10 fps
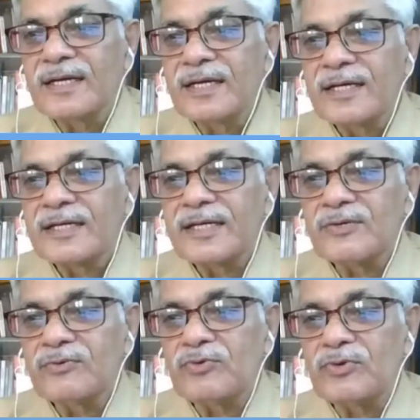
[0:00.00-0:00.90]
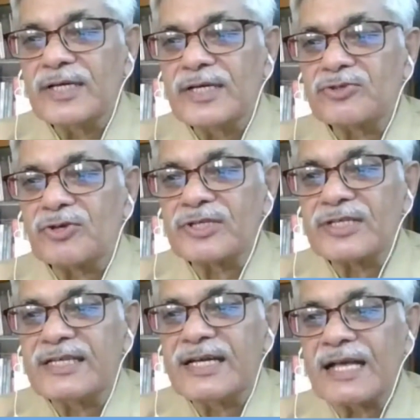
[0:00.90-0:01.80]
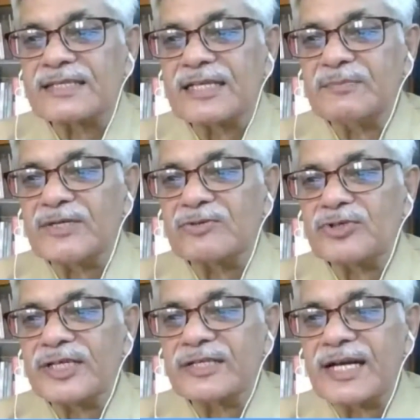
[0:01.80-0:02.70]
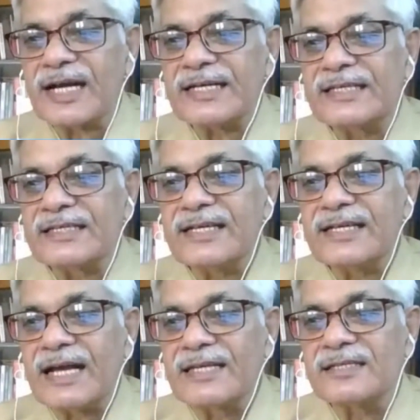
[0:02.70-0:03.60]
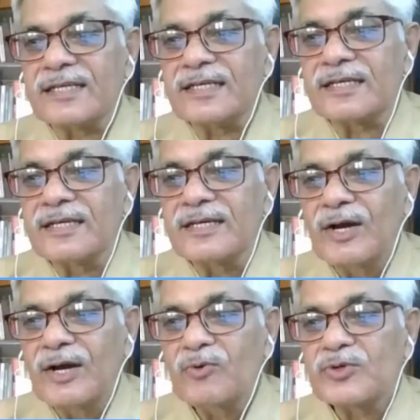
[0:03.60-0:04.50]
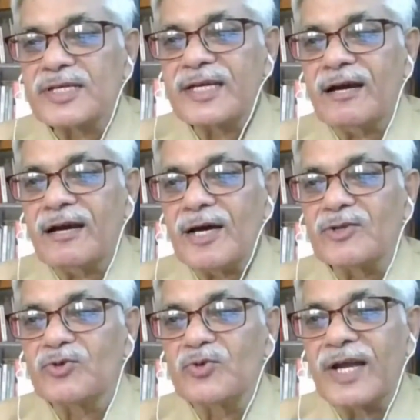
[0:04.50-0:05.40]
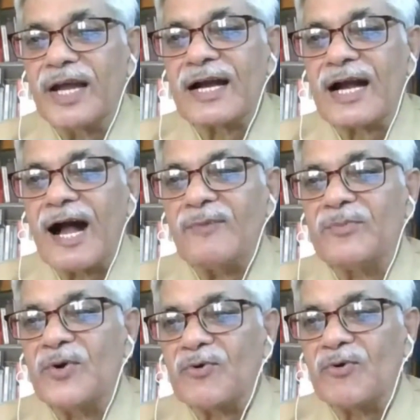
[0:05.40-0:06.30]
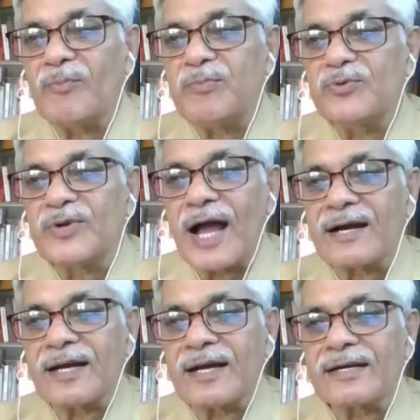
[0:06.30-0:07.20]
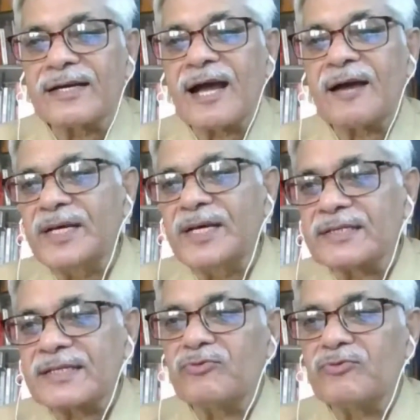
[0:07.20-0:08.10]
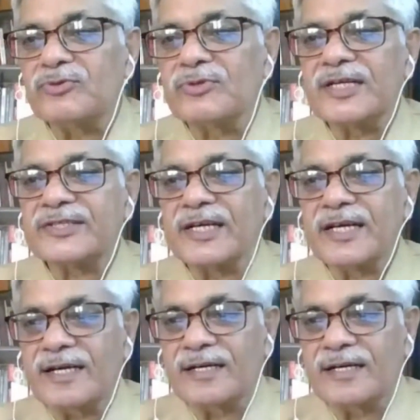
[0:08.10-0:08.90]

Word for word: कि 1986 में जो शिक्षा नीति आई थी उसके अधूरे कामों को पूरा करना भी इसका उद्देश्य है